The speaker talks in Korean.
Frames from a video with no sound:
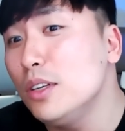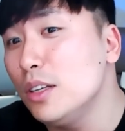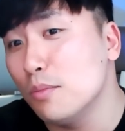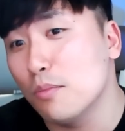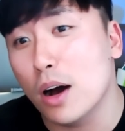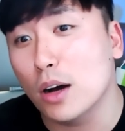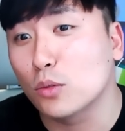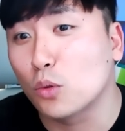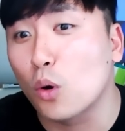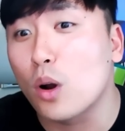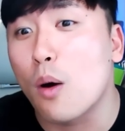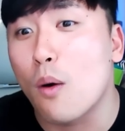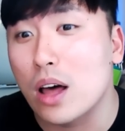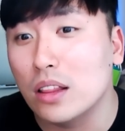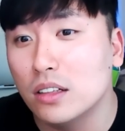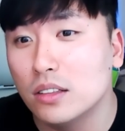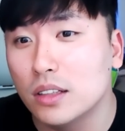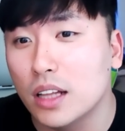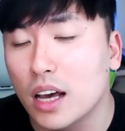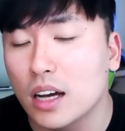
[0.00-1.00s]
막
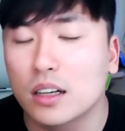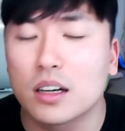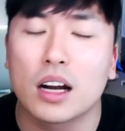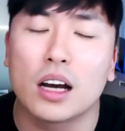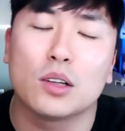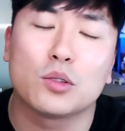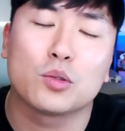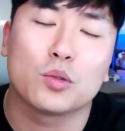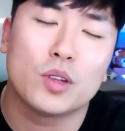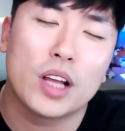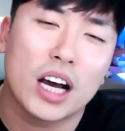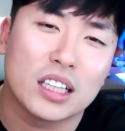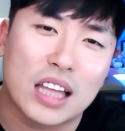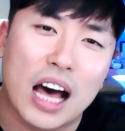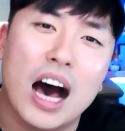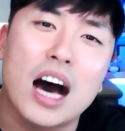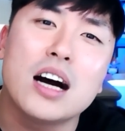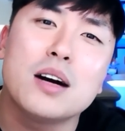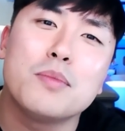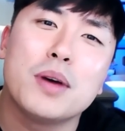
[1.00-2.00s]
돌아왔는데 그래가지고 내가
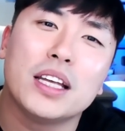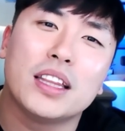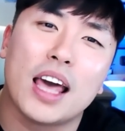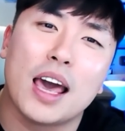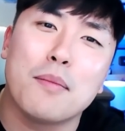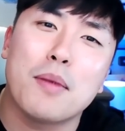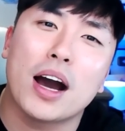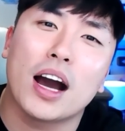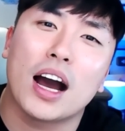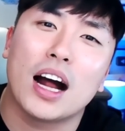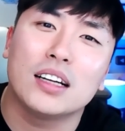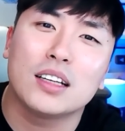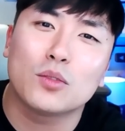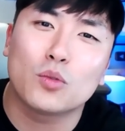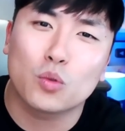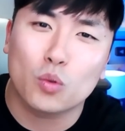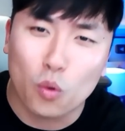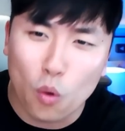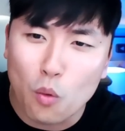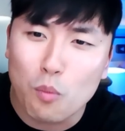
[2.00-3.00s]
다음에 대만 갈 때
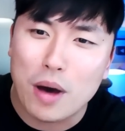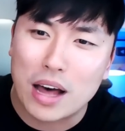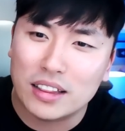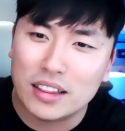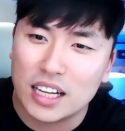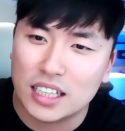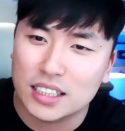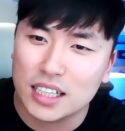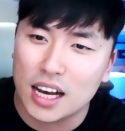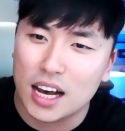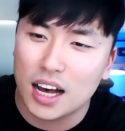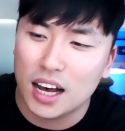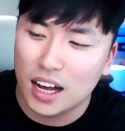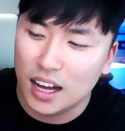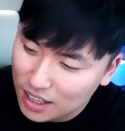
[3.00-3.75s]
꼭 만나자.